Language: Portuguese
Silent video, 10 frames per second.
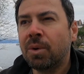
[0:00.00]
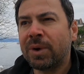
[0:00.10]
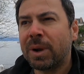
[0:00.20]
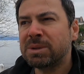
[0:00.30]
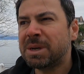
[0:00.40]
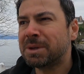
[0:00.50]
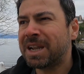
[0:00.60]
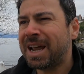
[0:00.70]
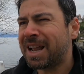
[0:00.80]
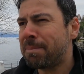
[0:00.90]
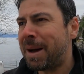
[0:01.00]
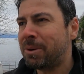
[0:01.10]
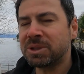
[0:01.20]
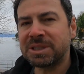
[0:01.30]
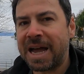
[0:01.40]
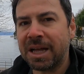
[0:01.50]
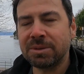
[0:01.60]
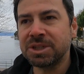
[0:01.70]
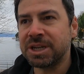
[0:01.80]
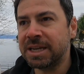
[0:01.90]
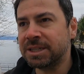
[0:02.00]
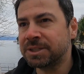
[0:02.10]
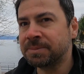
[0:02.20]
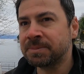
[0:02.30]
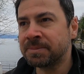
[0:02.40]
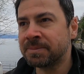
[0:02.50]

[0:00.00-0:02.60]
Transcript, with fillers: o final de semana lá era abarrotado de gente.